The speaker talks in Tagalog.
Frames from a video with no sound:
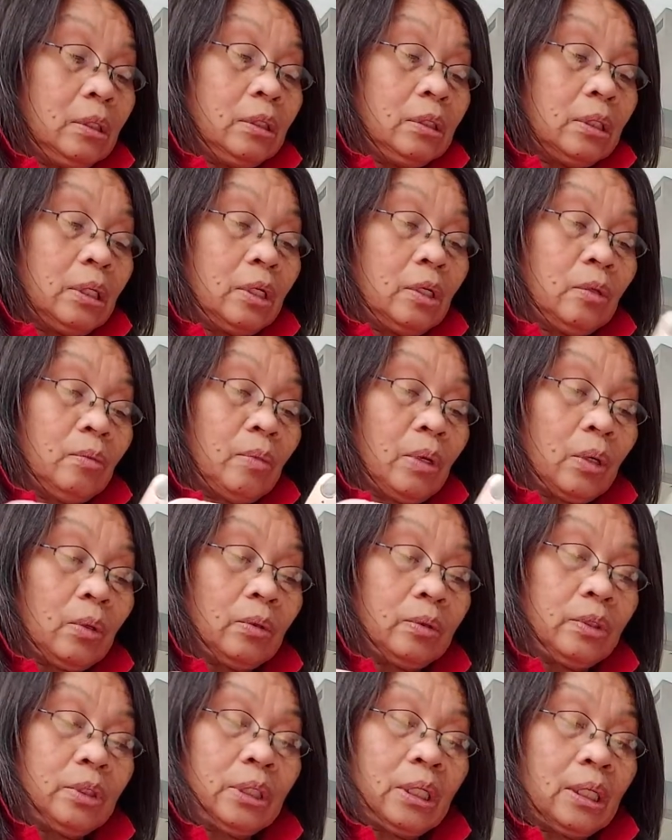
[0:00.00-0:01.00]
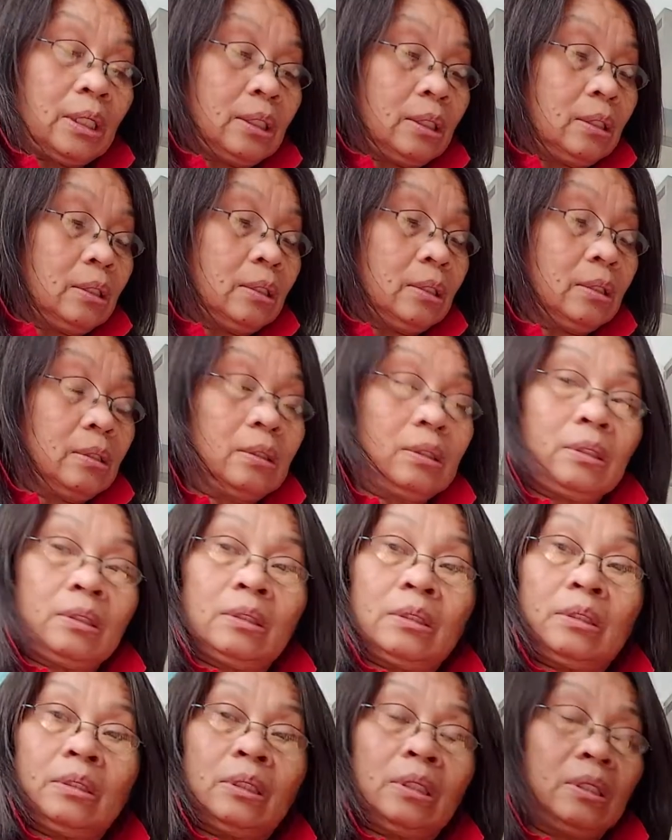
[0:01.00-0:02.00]
nainom ako dyan
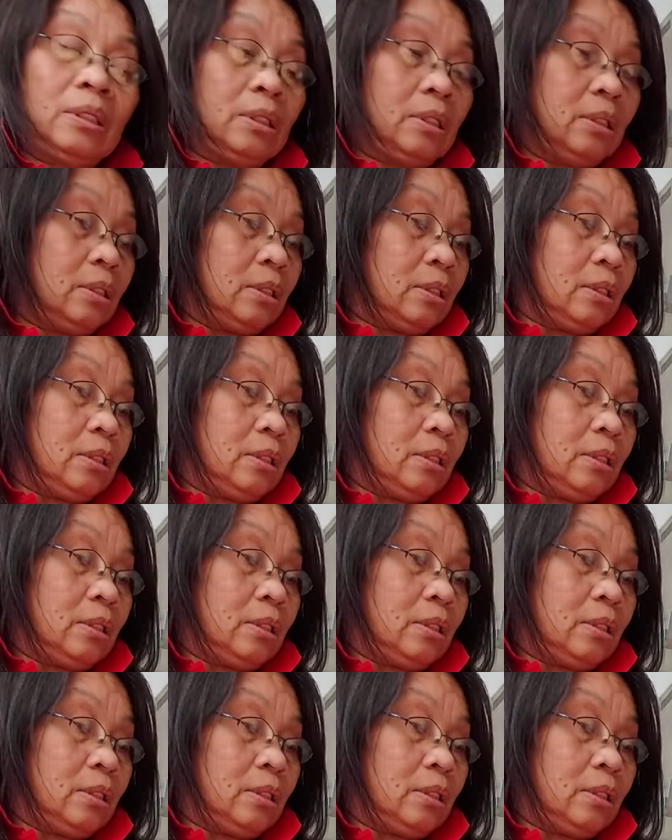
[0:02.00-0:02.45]
since